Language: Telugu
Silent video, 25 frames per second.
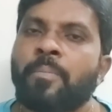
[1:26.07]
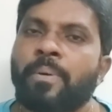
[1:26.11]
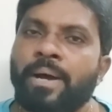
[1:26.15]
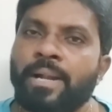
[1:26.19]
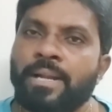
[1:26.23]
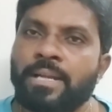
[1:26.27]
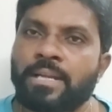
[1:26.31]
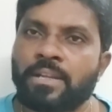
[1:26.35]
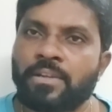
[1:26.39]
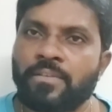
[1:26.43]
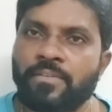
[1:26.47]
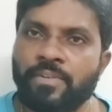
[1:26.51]

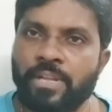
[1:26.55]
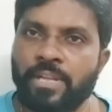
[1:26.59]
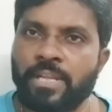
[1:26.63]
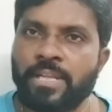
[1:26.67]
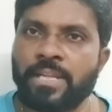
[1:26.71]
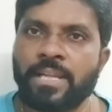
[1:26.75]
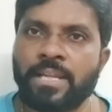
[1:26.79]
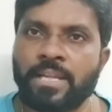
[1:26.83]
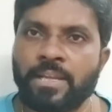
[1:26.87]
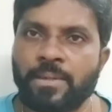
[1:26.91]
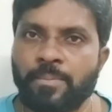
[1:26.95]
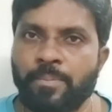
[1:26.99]
పార్టీ
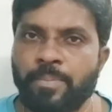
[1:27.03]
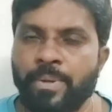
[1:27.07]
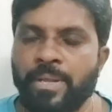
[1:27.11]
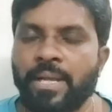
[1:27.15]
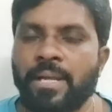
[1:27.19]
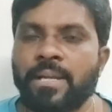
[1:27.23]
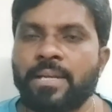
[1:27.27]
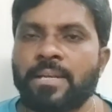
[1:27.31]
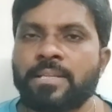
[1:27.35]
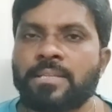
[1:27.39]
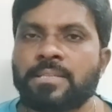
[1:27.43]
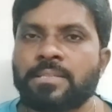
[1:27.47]
విలీనాన్ని
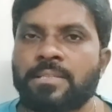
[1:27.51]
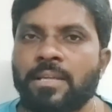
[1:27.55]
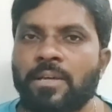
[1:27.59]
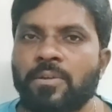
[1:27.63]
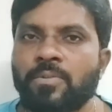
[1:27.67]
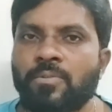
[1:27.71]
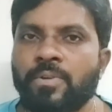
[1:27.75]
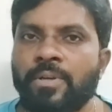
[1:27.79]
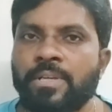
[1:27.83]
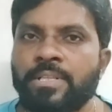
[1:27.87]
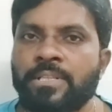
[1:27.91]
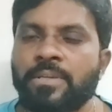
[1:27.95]

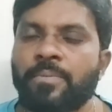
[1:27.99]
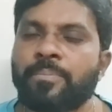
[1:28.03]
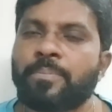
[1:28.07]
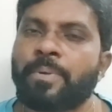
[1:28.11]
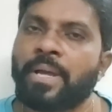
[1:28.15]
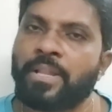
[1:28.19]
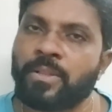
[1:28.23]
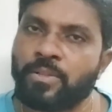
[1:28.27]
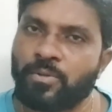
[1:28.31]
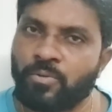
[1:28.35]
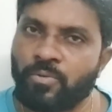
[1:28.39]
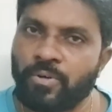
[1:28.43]
ప్రకటిస్తారు అని చెప్పి
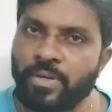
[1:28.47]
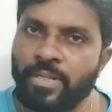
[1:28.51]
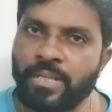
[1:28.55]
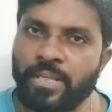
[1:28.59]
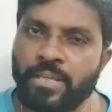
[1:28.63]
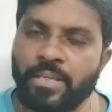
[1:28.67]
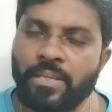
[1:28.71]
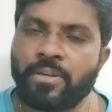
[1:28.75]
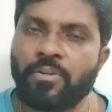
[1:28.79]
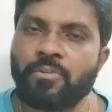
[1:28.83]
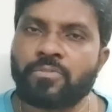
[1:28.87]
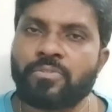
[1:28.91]
అది కూడా
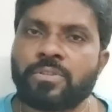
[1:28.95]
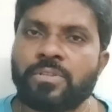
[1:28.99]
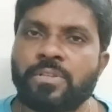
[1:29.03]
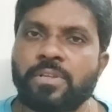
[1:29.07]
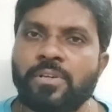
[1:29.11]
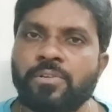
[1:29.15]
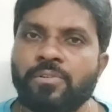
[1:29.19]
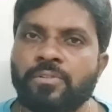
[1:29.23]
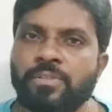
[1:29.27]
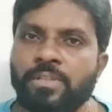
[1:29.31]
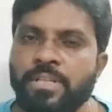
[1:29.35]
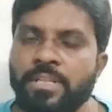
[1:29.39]
ఈ రోజు
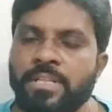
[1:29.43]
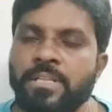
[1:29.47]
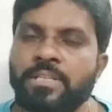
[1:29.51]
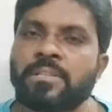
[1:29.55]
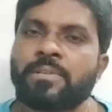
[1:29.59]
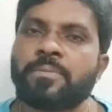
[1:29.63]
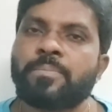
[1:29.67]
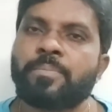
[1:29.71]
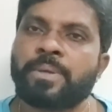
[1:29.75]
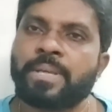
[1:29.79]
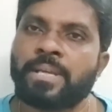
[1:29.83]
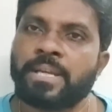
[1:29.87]
జరుగుతుందని
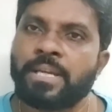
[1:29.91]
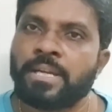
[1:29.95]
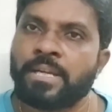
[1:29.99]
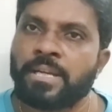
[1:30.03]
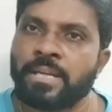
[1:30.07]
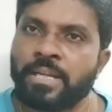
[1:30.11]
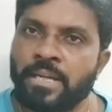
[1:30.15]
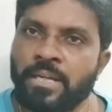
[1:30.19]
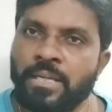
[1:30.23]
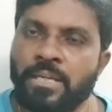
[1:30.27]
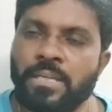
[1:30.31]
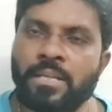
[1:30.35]
చెప్పి
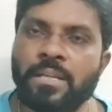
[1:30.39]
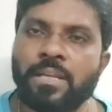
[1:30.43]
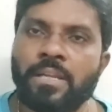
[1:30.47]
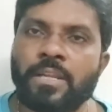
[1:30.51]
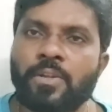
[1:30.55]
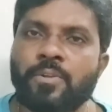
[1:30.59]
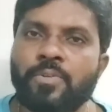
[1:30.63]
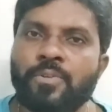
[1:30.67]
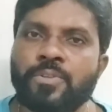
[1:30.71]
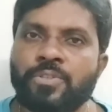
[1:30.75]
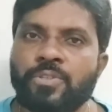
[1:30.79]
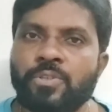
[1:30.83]
ఢిల్లీ
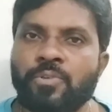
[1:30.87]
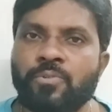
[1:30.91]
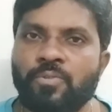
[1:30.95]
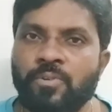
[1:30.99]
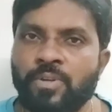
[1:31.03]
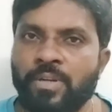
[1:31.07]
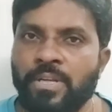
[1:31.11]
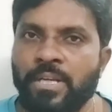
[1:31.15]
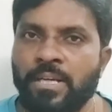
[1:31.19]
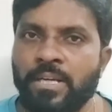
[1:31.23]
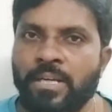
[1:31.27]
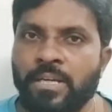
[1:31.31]
నుంచి
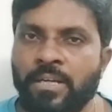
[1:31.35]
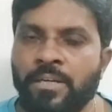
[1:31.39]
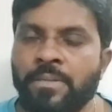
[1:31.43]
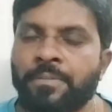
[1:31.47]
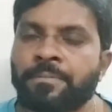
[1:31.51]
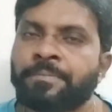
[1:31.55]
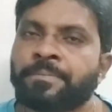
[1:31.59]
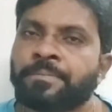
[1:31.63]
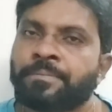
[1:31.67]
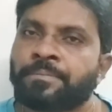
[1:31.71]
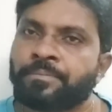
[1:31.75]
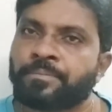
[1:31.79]
కూడా
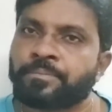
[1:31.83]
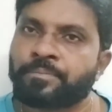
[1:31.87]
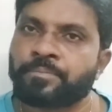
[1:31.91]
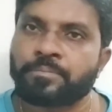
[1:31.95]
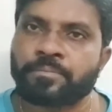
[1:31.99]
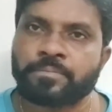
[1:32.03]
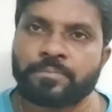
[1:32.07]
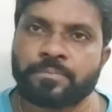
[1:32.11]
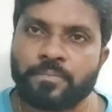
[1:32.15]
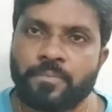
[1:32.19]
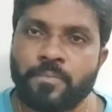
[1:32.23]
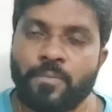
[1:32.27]

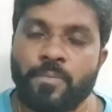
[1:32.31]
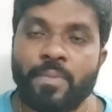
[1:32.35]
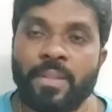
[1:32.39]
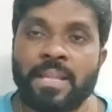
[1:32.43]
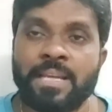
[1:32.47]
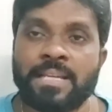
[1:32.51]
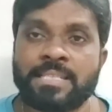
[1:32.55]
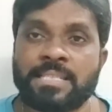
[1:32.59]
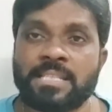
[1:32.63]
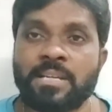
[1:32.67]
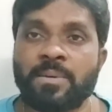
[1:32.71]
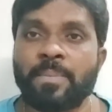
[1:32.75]

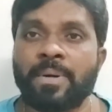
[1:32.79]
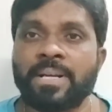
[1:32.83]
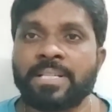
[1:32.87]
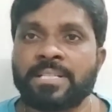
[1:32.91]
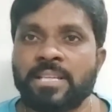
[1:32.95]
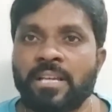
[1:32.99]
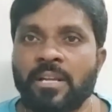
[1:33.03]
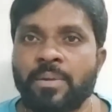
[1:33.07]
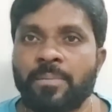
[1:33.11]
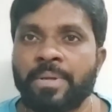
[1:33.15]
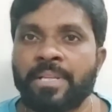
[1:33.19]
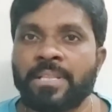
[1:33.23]

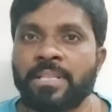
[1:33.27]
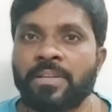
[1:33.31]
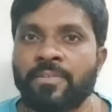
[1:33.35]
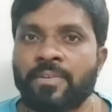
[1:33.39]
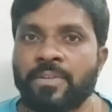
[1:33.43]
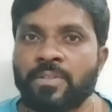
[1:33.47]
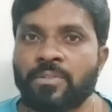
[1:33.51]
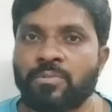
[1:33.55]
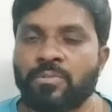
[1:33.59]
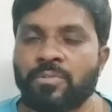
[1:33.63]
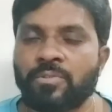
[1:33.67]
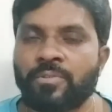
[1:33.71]
సమాచారం అయితే
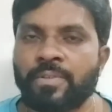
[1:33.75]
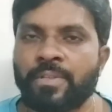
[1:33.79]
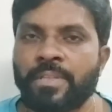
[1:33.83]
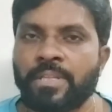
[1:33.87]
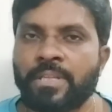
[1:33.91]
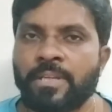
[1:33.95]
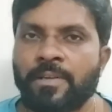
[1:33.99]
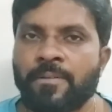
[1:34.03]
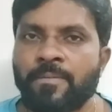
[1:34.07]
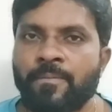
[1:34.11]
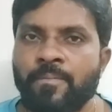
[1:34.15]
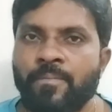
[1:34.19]
వస్తూ ఉంది
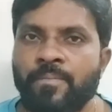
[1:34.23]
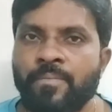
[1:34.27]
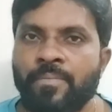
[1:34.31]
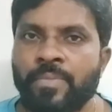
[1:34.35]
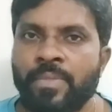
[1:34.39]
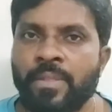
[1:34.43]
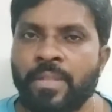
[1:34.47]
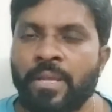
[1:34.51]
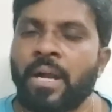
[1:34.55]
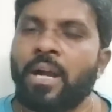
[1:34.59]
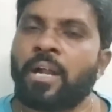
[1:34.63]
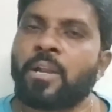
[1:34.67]

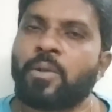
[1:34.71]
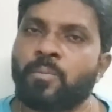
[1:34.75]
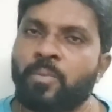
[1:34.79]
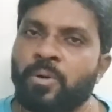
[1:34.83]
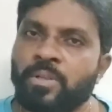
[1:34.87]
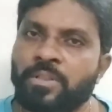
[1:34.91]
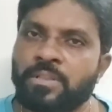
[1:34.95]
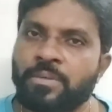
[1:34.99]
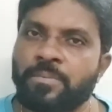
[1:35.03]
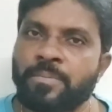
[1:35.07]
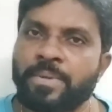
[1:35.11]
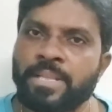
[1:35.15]
అండ్
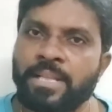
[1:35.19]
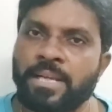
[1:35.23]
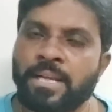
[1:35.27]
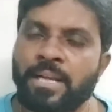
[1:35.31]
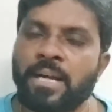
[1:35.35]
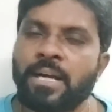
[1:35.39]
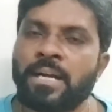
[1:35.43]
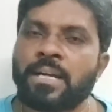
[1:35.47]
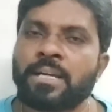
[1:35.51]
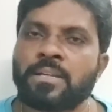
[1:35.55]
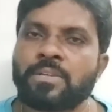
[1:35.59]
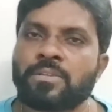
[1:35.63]
మొత్తం మీద
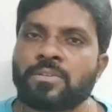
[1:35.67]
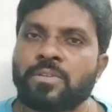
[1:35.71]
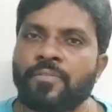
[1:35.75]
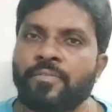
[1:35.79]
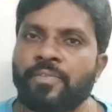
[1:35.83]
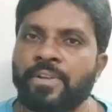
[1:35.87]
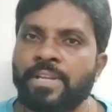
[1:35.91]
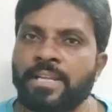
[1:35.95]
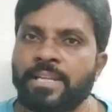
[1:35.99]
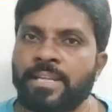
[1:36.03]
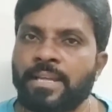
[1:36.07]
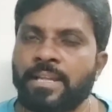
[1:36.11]
కాంగ్రెస్లో
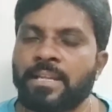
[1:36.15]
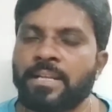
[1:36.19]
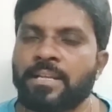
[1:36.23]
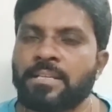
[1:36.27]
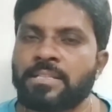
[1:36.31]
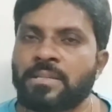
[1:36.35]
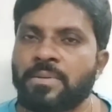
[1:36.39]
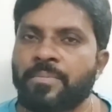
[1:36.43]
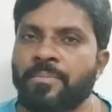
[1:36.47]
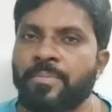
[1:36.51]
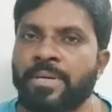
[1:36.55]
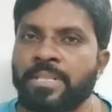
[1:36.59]
విలీనానికి
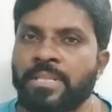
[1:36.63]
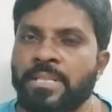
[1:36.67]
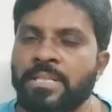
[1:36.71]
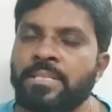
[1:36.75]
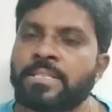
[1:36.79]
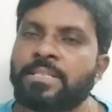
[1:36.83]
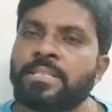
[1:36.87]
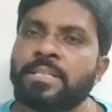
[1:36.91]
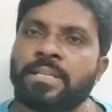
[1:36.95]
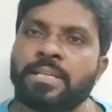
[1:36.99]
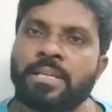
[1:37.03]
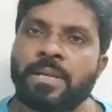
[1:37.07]

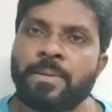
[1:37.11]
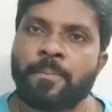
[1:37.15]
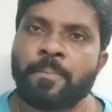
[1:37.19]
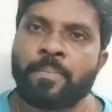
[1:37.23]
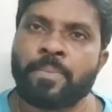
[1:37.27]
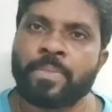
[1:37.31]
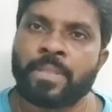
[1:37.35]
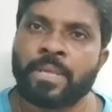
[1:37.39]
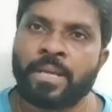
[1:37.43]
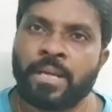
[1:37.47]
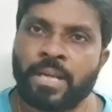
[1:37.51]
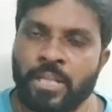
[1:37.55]
సంబంధించి
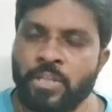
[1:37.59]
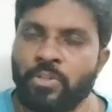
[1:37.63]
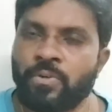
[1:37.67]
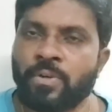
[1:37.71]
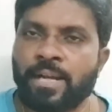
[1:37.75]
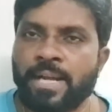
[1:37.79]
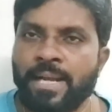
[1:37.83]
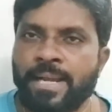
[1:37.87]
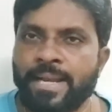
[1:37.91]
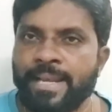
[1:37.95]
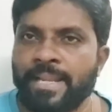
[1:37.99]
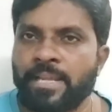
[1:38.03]
ఇది
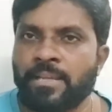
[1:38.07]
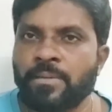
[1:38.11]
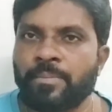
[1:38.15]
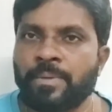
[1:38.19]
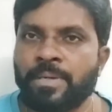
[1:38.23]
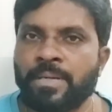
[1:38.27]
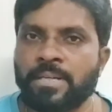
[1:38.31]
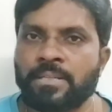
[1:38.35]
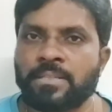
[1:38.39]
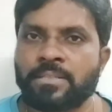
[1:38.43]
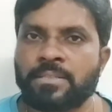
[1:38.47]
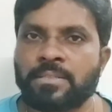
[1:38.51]
ఒక
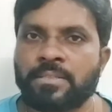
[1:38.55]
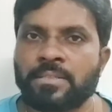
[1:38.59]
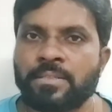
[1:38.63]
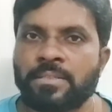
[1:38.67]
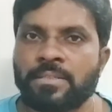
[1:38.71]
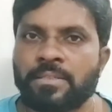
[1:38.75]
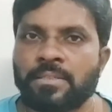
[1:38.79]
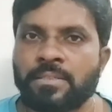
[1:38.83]
క్లైమాక్స్